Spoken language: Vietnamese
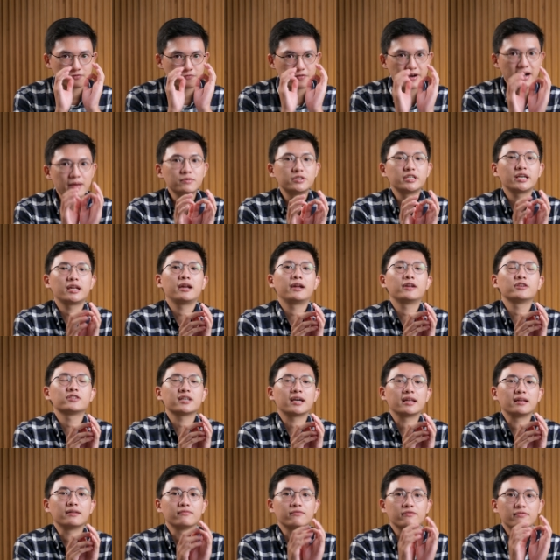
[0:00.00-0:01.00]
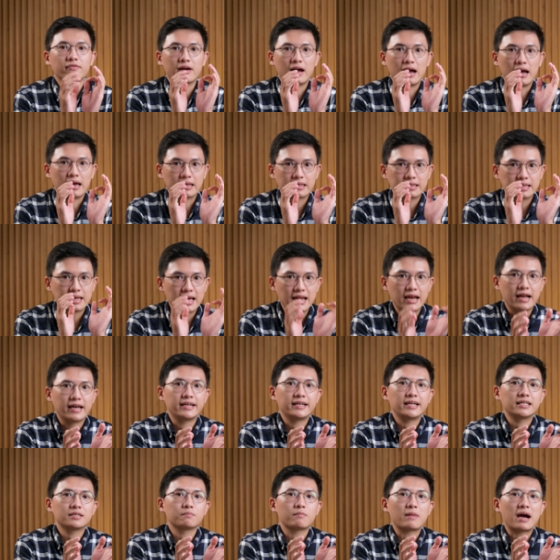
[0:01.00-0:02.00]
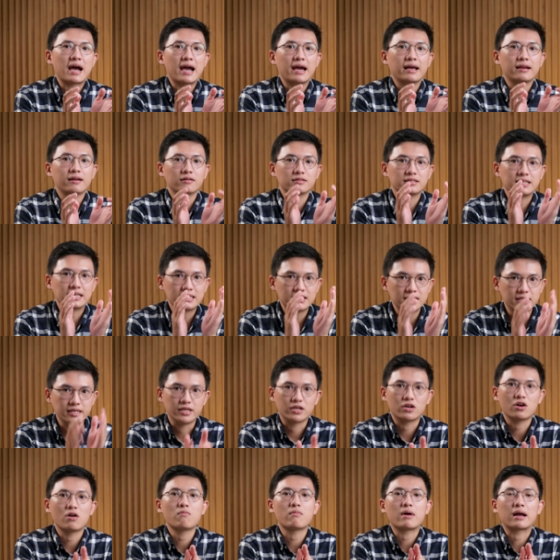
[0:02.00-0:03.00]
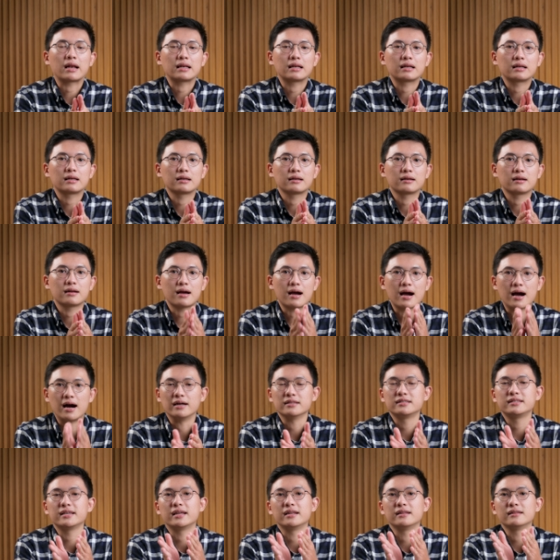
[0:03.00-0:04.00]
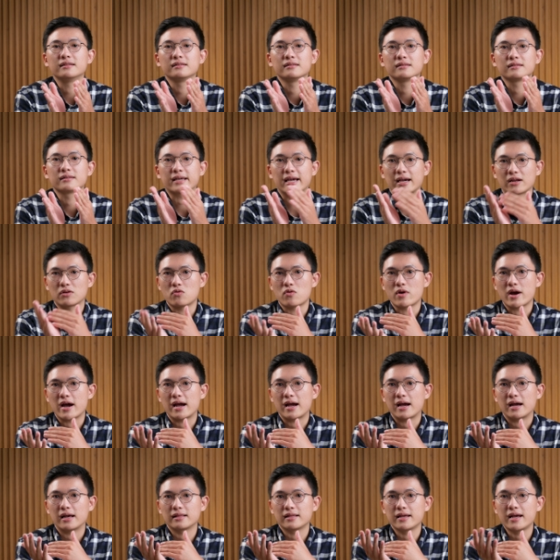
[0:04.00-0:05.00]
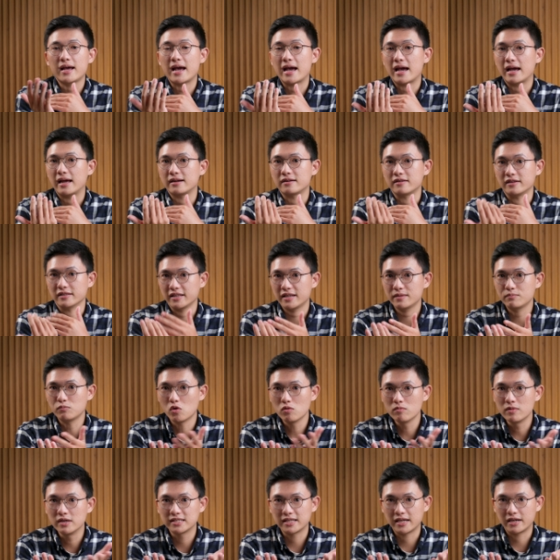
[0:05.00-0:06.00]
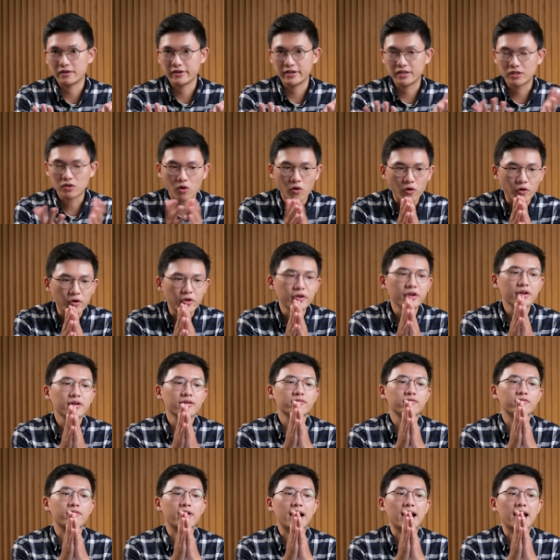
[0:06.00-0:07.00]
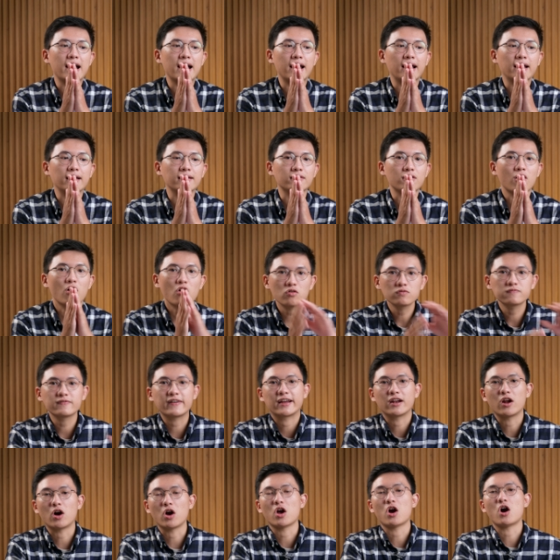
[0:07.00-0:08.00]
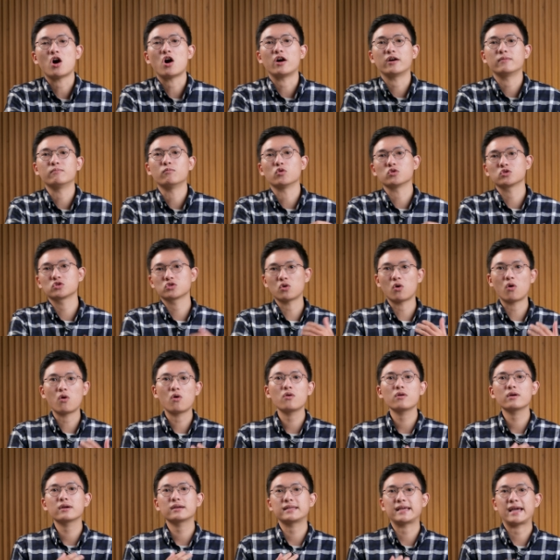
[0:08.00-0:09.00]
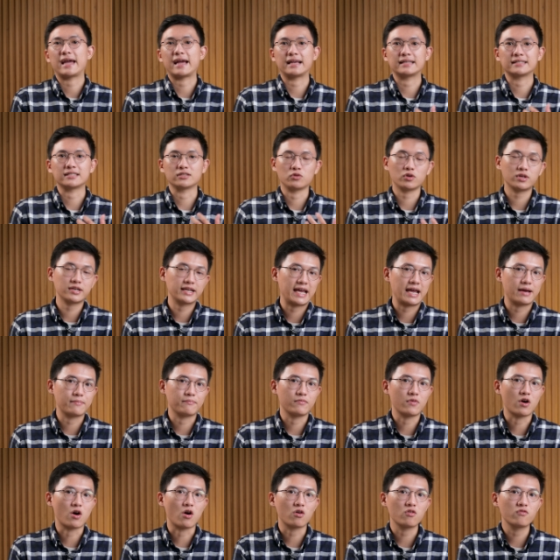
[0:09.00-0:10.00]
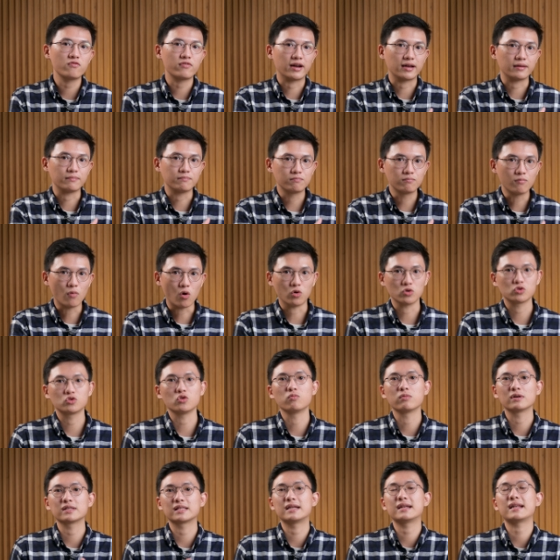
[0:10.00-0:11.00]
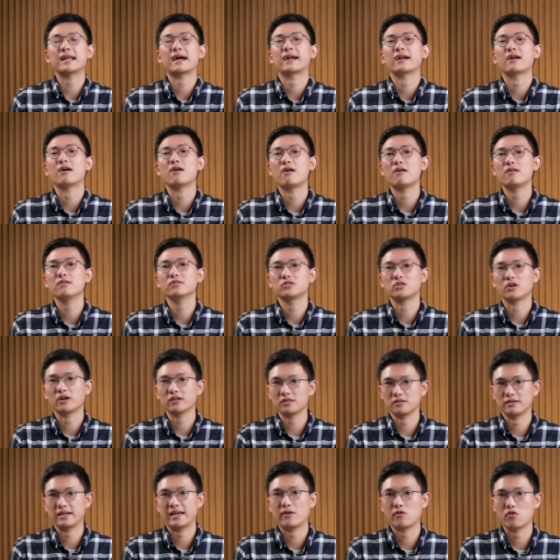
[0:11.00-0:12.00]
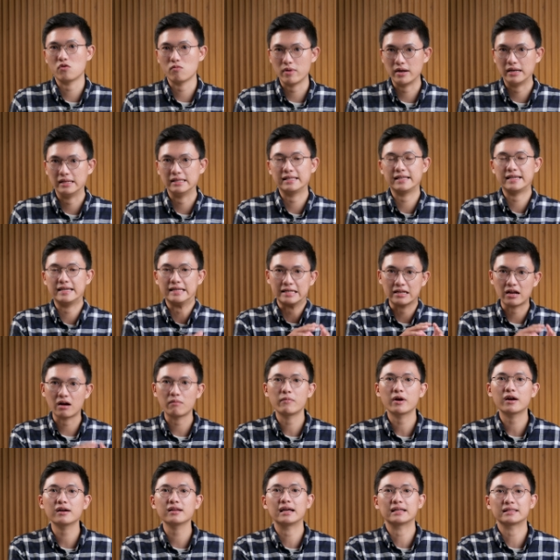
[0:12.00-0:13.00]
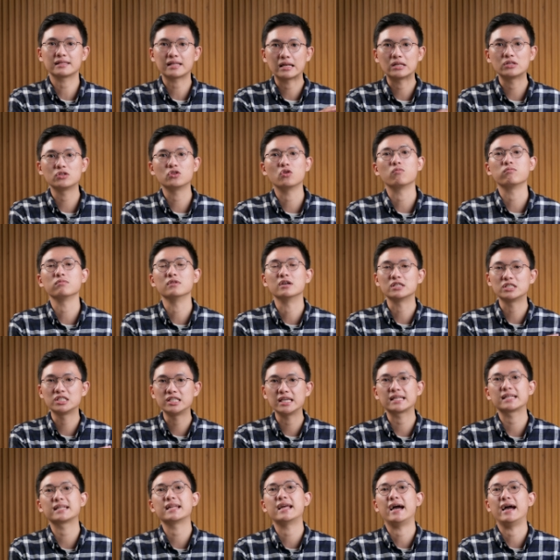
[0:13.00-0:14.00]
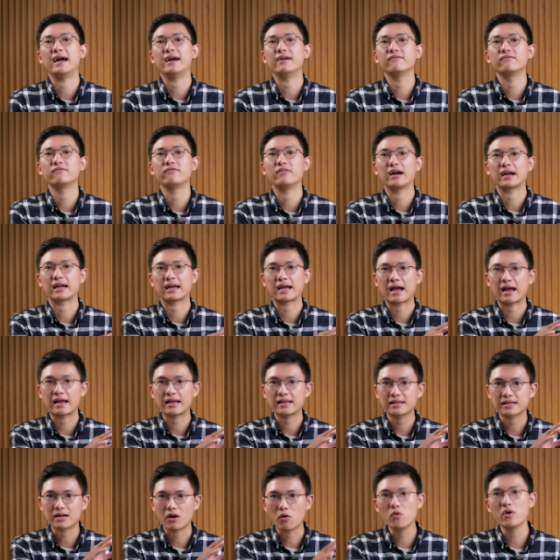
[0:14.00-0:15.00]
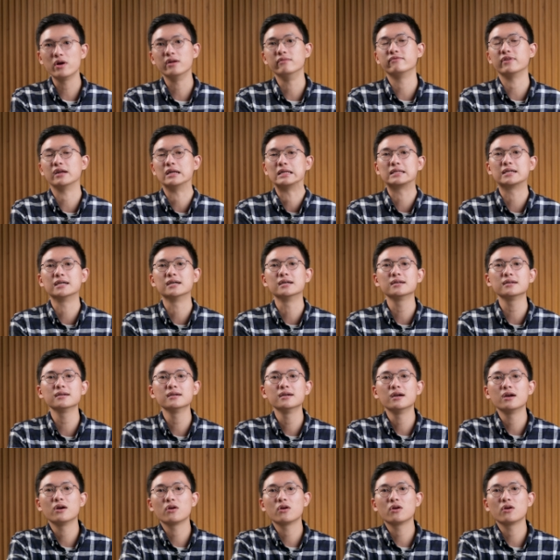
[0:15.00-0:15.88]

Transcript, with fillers: frame generation và DLSS 3 nó sẽ chỉ có mặt ở trên card đồ họa thế hệ RTX 40 series thôi và nó cũng phải đòi hỏi một số nhà sản xuất game họ cũng phải bổ sung cái tính năng đó cho cái tựa game của mình thì nó mới có thể tận dụng được triệt để về cái cấu hình phần cứng